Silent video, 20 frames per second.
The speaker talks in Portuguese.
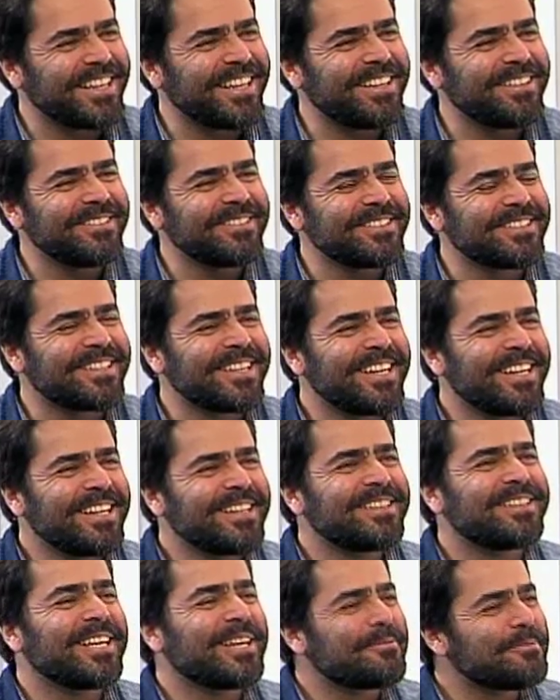anos. Quase 10
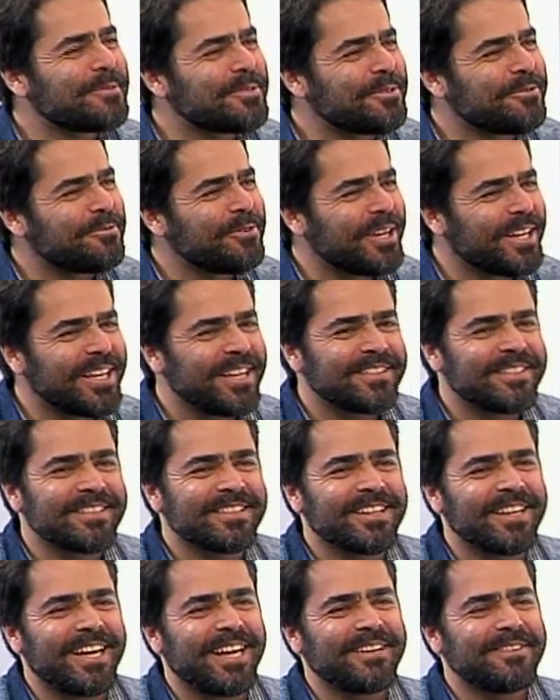anos né? temos diferenças,
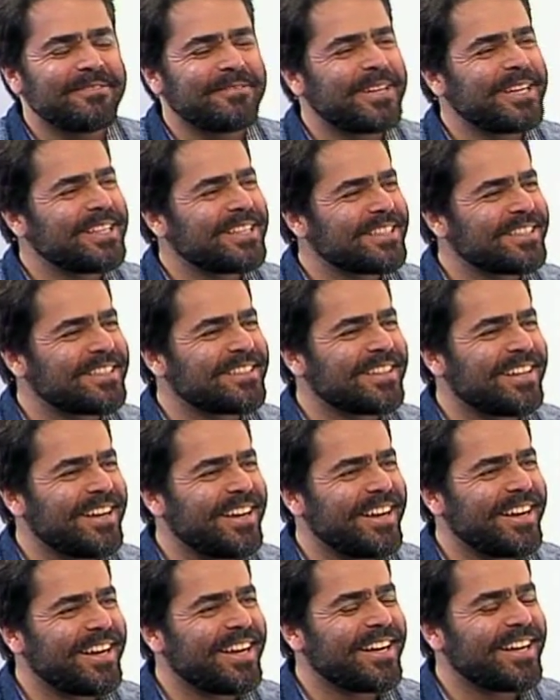claro, é. mas.
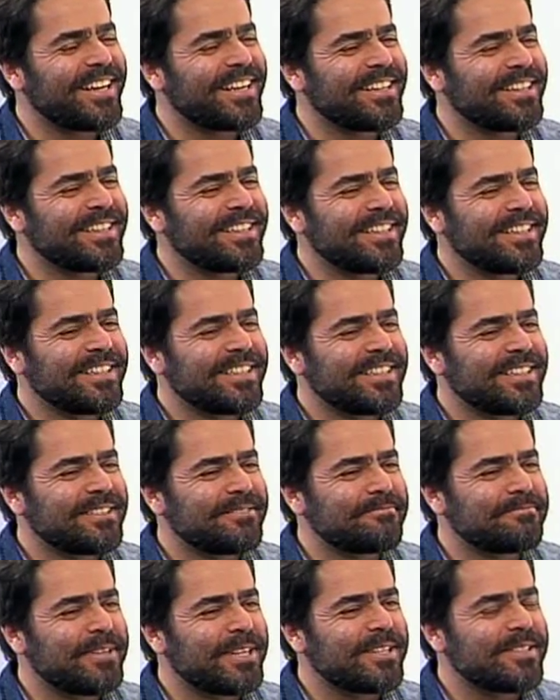É,
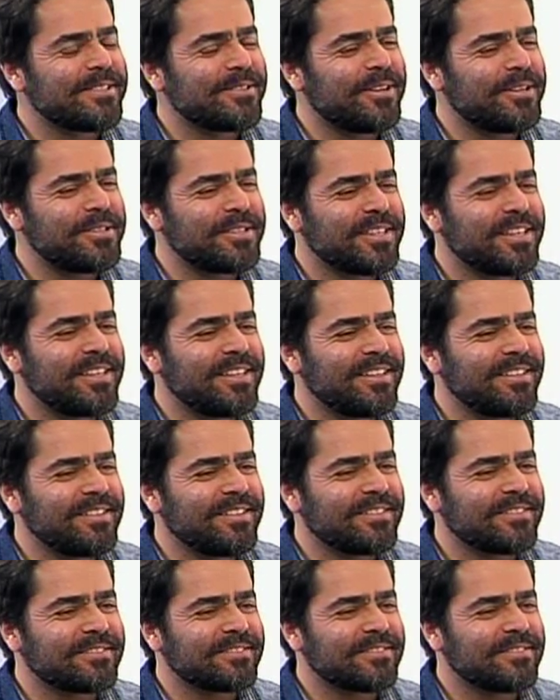mas eu acho
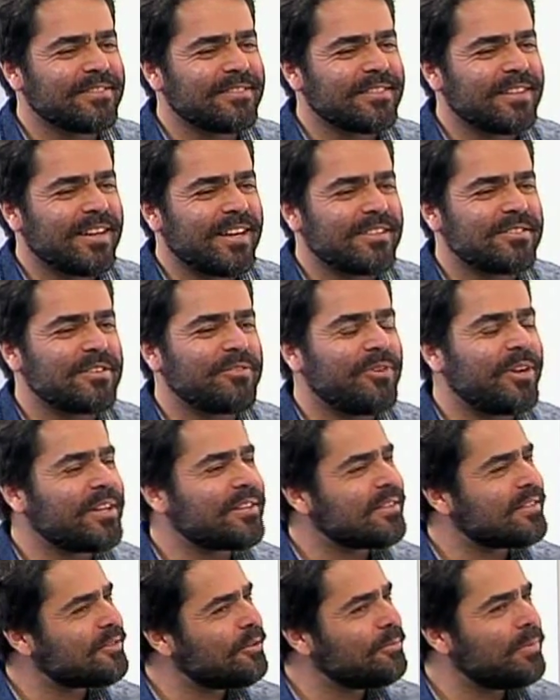que as
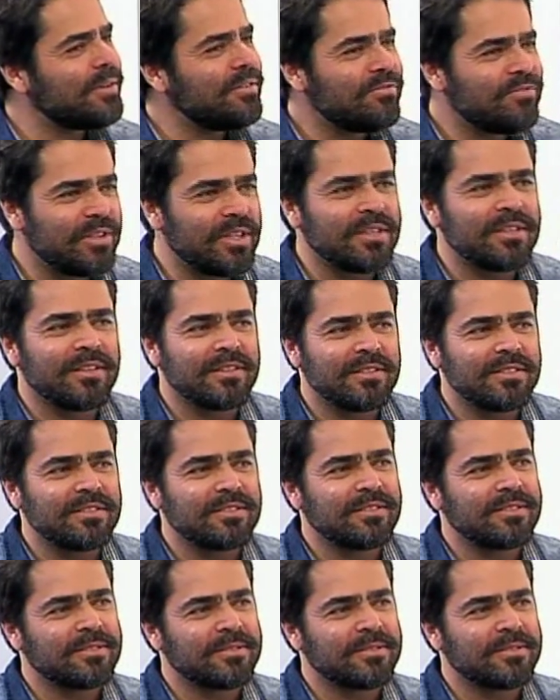diferenças são bem-vindas.